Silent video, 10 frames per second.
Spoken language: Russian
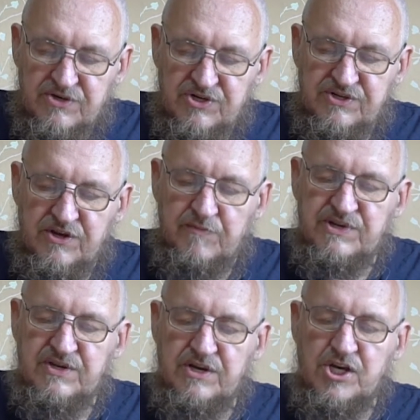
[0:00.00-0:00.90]

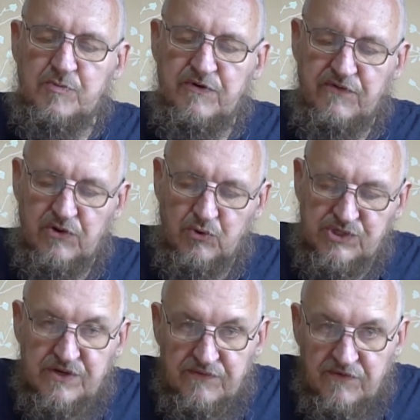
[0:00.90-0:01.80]
«Жизнеописаниями
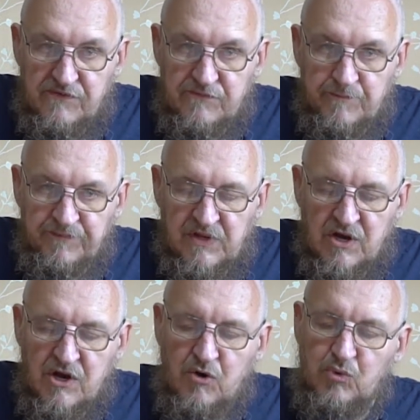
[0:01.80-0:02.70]
философов».
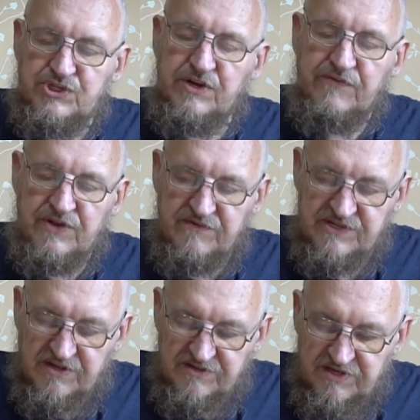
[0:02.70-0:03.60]
У Стефана
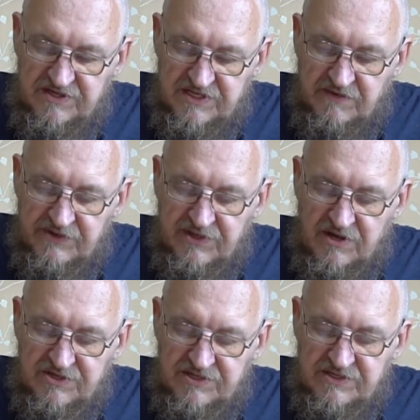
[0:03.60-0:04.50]
Византийского
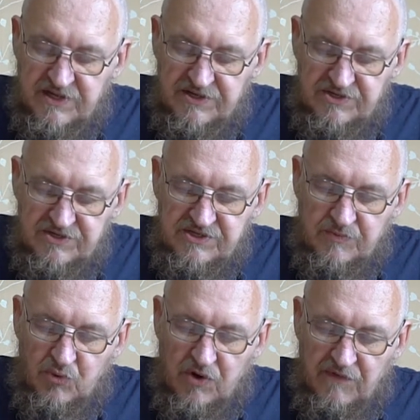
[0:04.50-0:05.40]
также значится
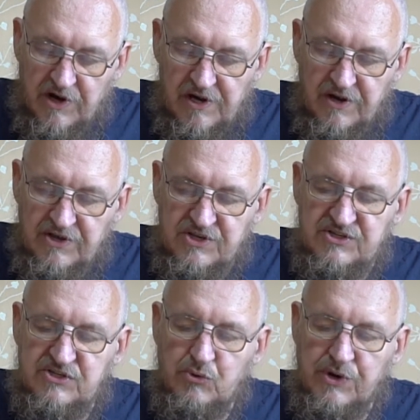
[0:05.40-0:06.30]
буквально
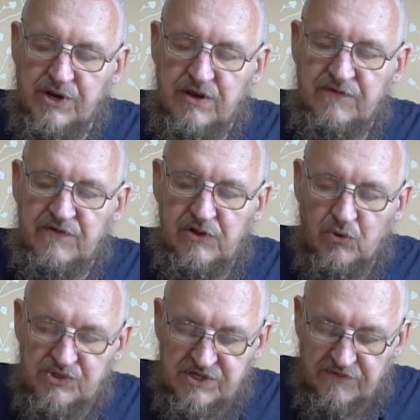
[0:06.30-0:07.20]
«История
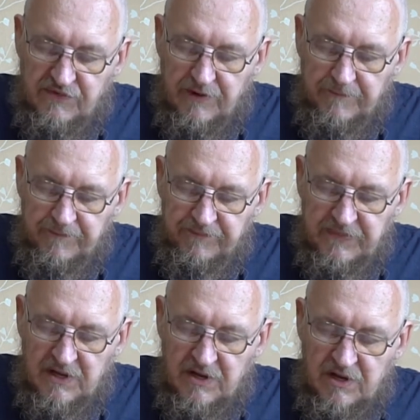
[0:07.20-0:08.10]
философа»,
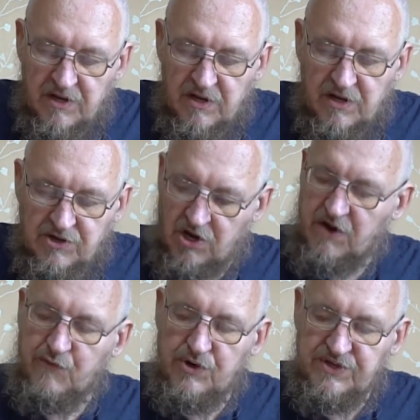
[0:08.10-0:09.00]

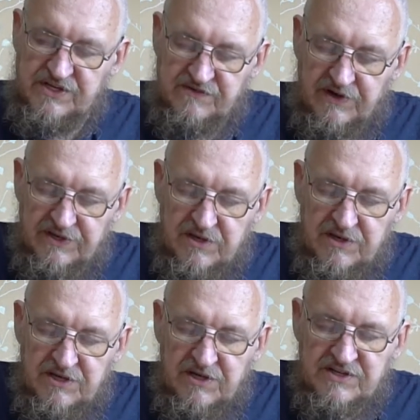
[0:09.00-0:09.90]
каковое название
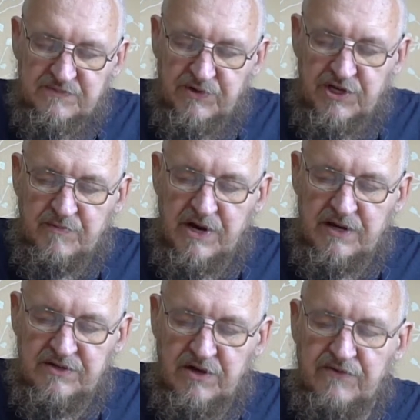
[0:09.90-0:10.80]
Хиггс
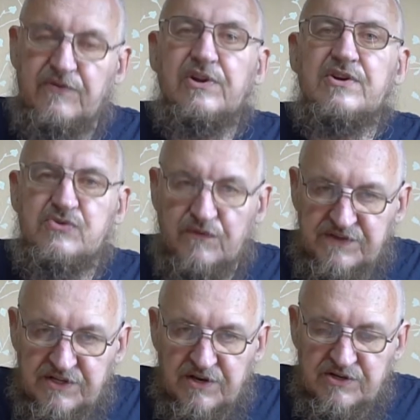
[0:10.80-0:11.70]
понимает как
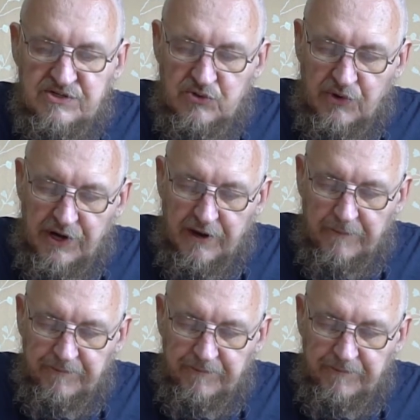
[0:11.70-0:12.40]
«философская история».